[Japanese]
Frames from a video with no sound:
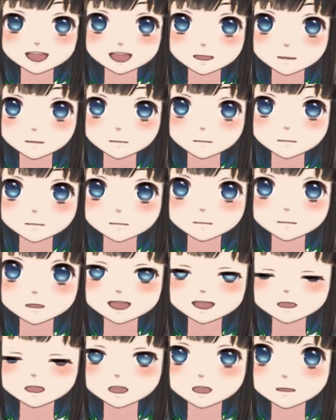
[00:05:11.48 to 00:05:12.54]
危なくないで
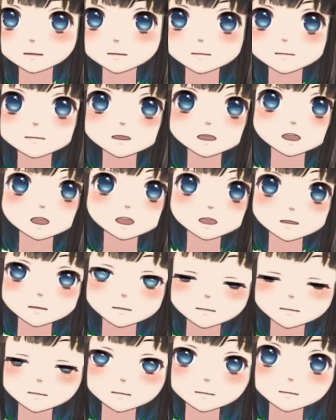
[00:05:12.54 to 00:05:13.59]
すか？
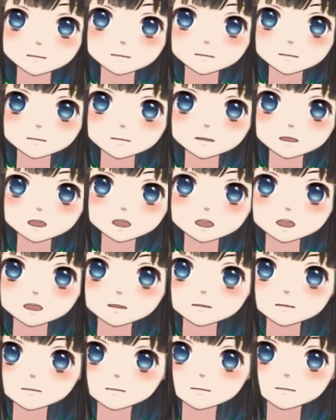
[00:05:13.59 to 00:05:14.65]
必ず
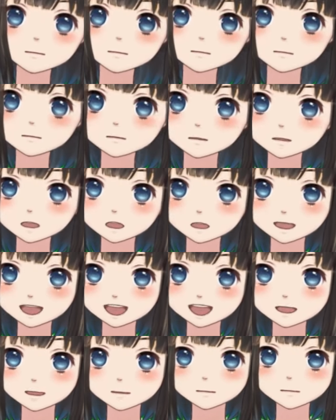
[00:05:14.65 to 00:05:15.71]
衝突します。
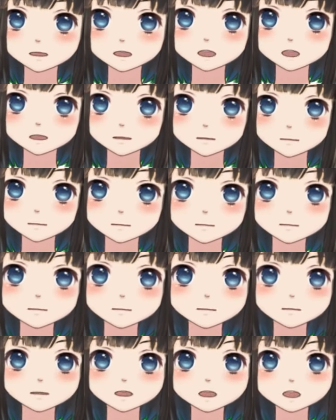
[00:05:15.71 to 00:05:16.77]

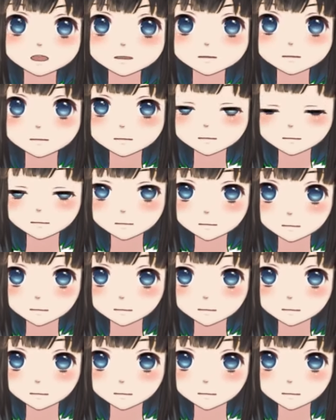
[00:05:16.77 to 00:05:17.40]
今あな